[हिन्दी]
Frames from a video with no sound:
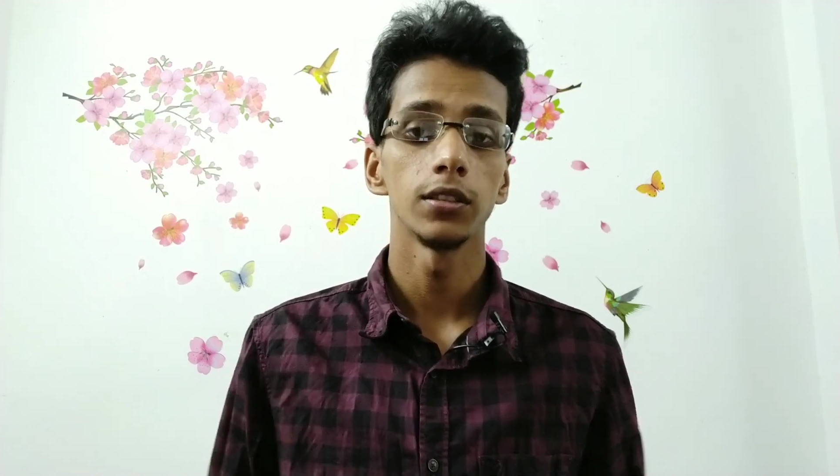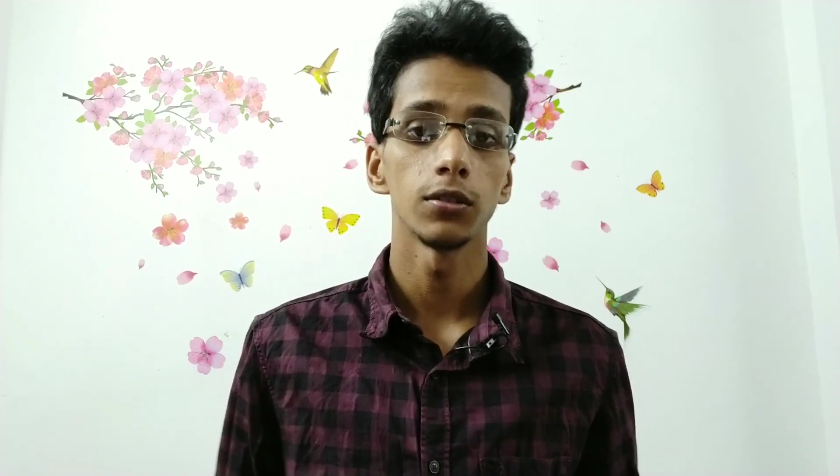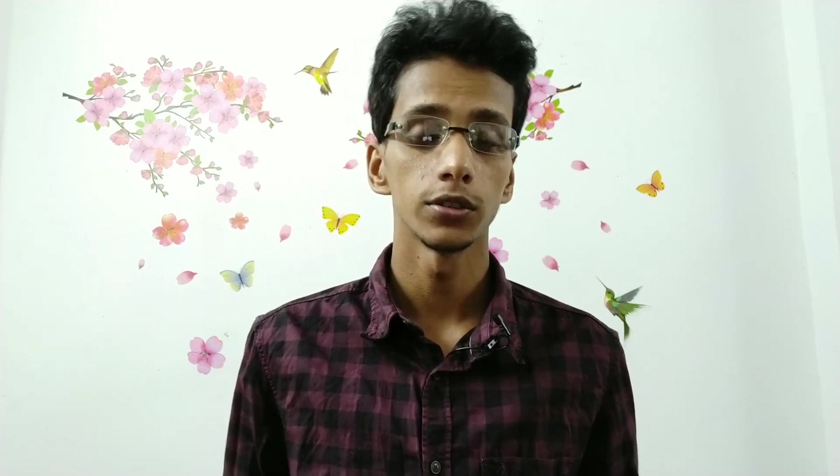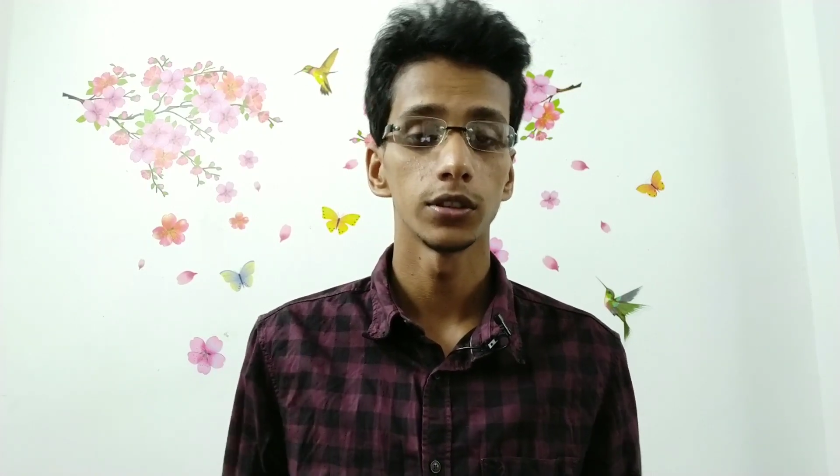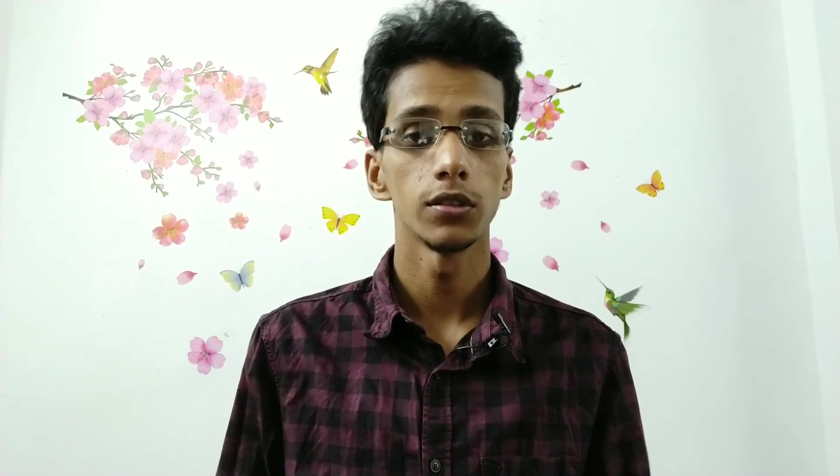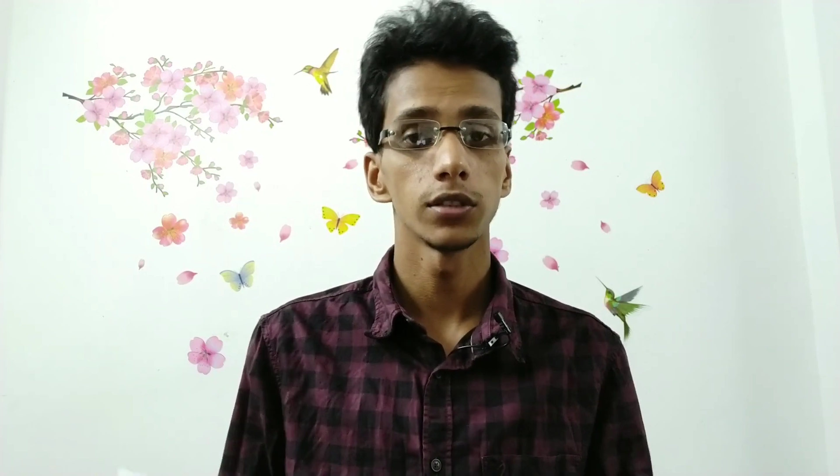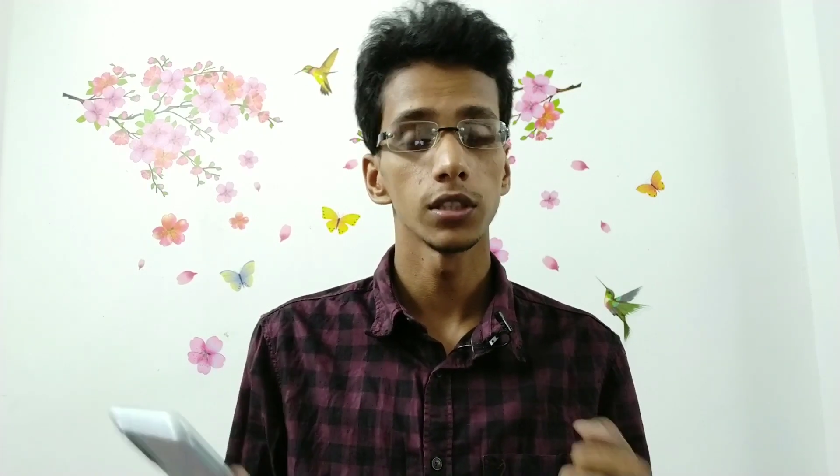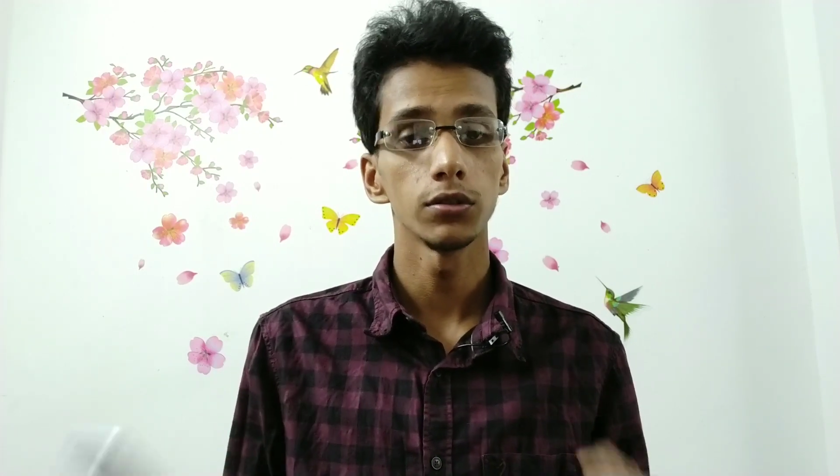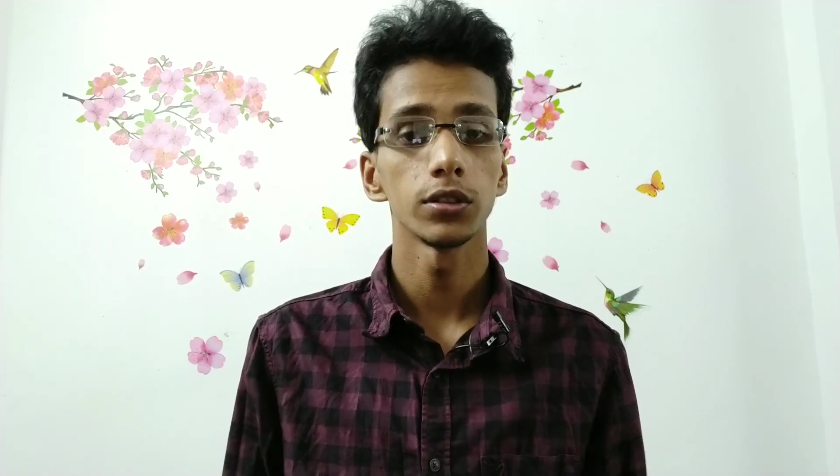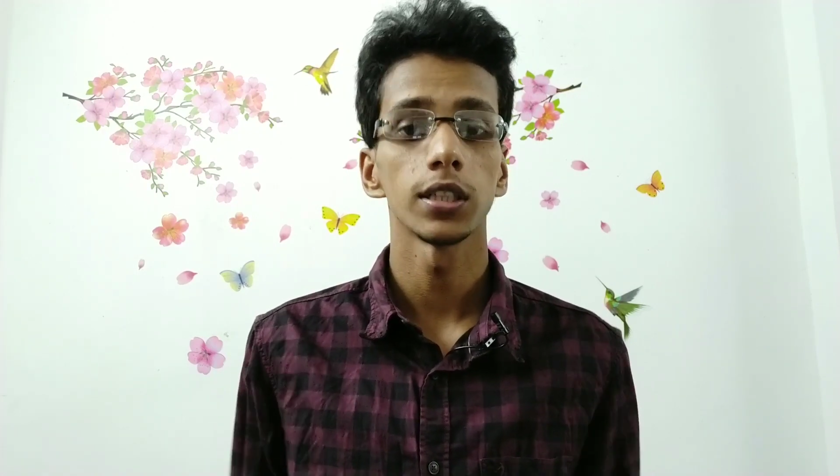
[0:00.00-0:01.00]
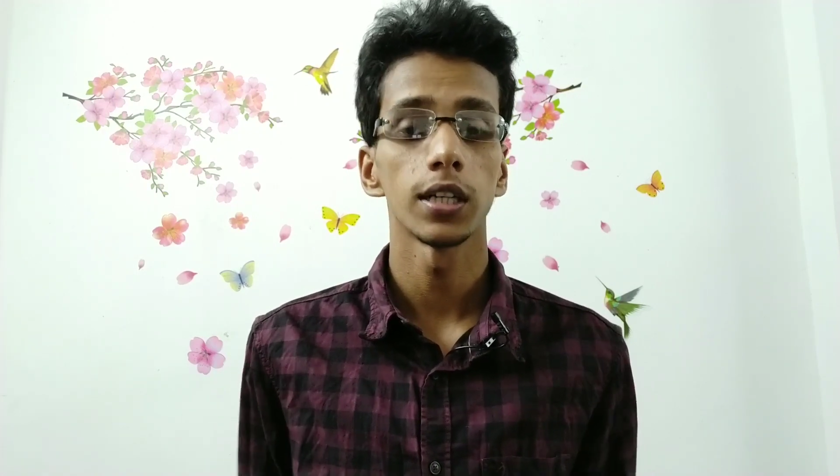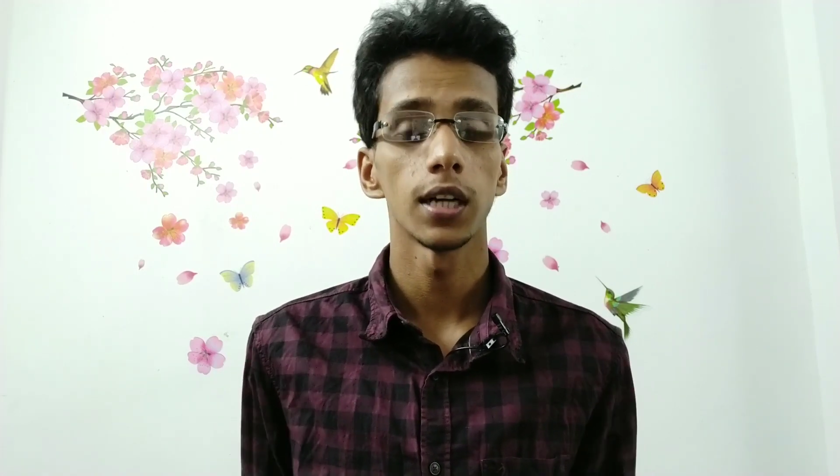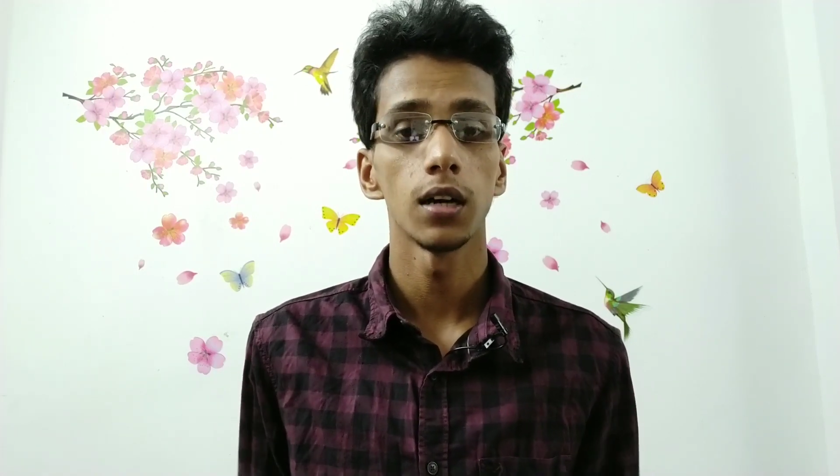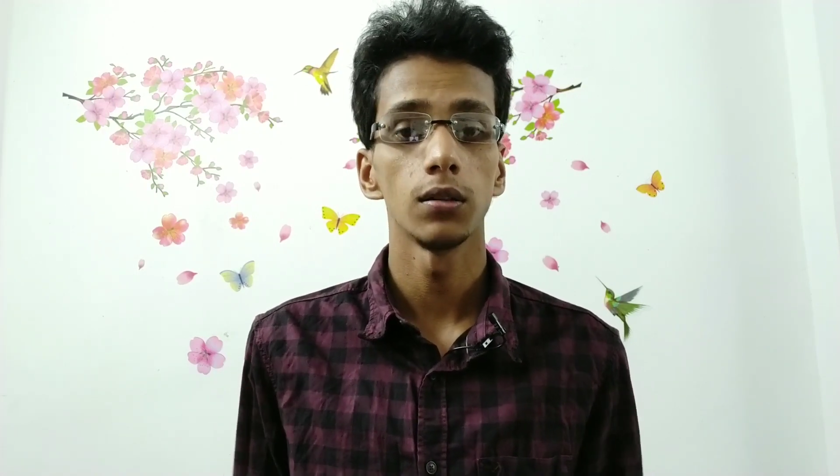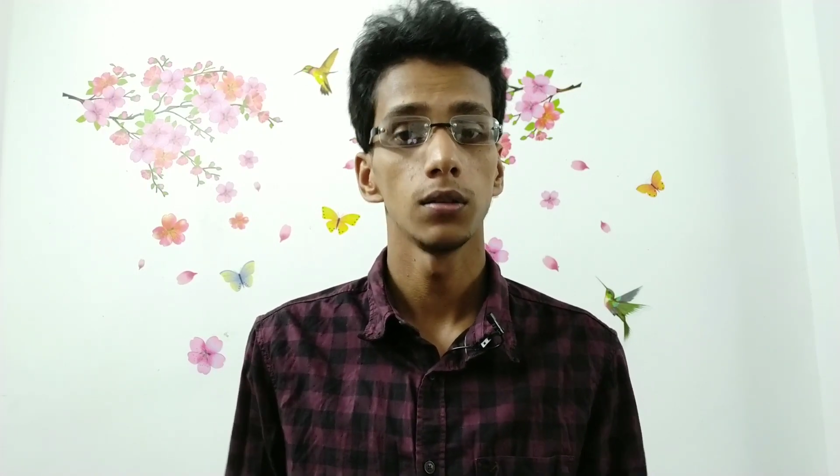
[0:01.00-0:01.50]
कुछ दिनों से यूज़ कर
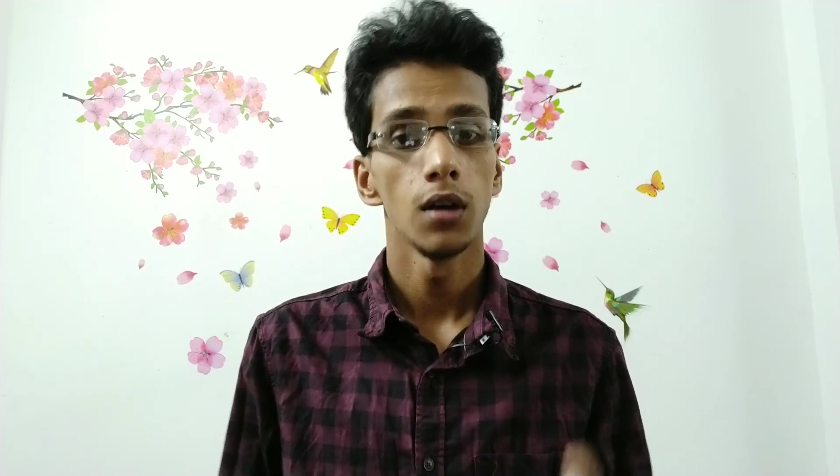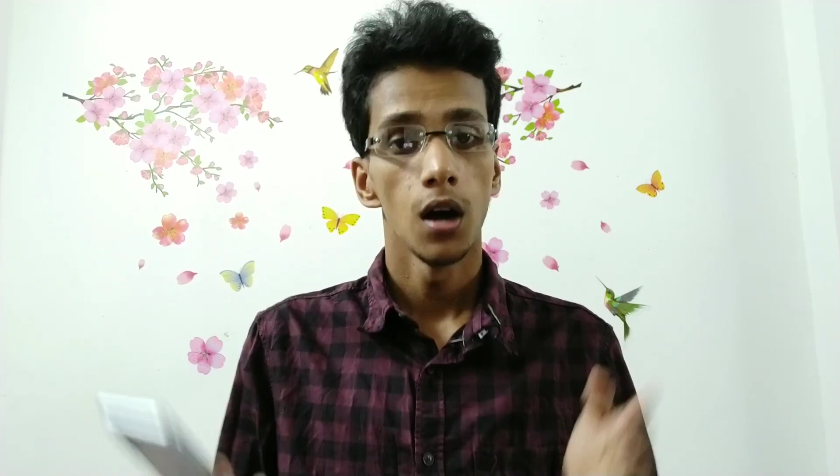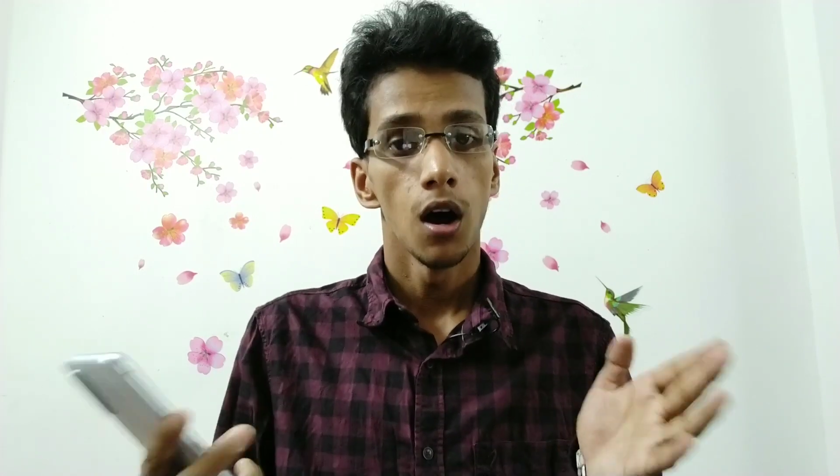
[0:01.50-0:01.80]
रहा हूँ